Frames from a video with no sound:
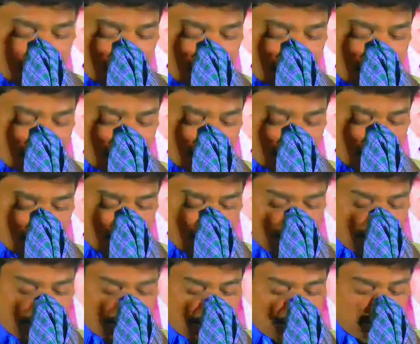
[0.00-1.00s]
నాలుగుతో
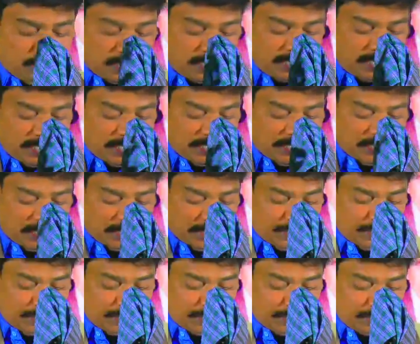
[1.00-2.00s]
కొండెమలాడు తన చెలికాని
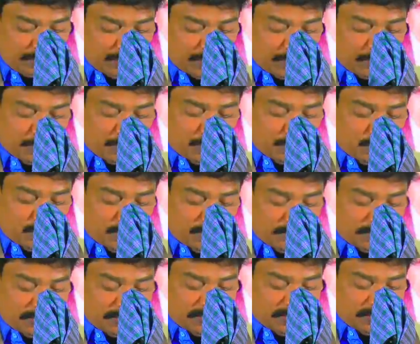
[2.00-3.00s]
కీడు చేయడు తన పొరుగువాని
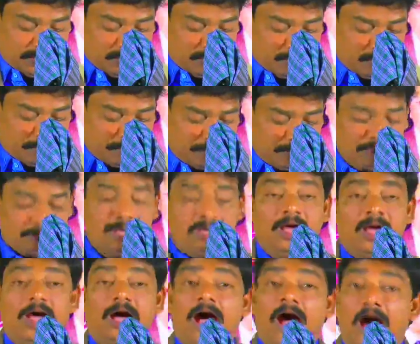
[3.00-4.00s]
మీద నింద మోపడు
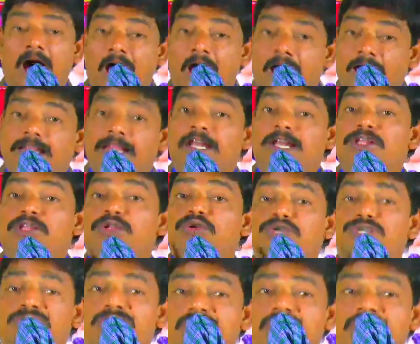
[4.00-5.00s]
అతని
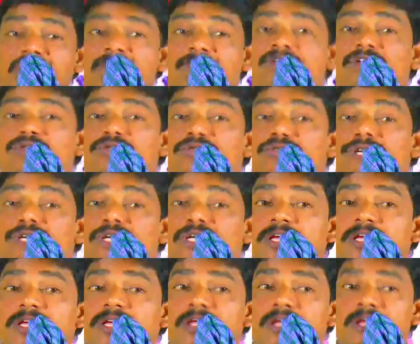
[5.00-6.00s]
దృష్టికి ఎవరి
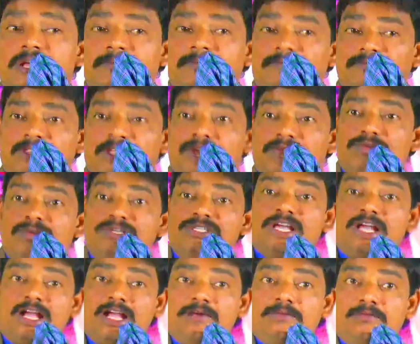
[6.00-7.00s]
దృష్టికి దేవుని
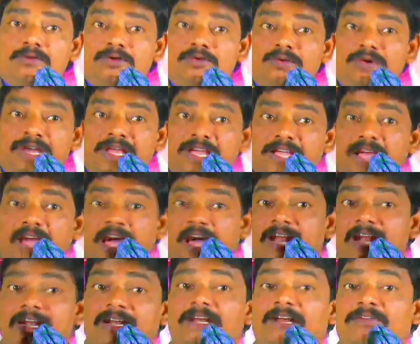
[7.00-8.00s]
సంఘంలో ఉండే
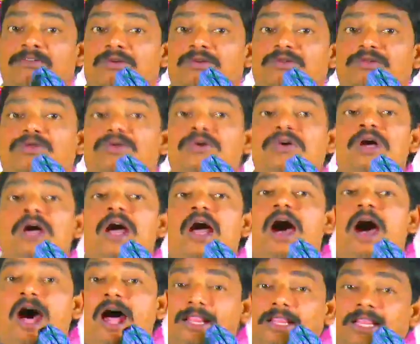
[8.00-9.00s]
క్యారెక్టర్ ఎవరికుందో
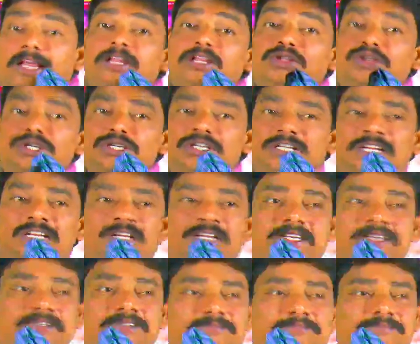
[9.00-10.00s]
అతని దృష్టికి
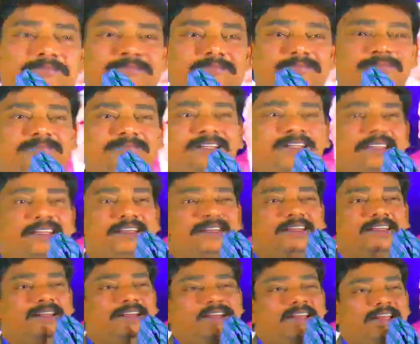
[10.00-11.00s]

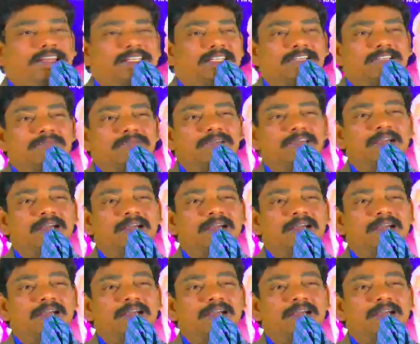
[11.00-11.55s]
నీచమైన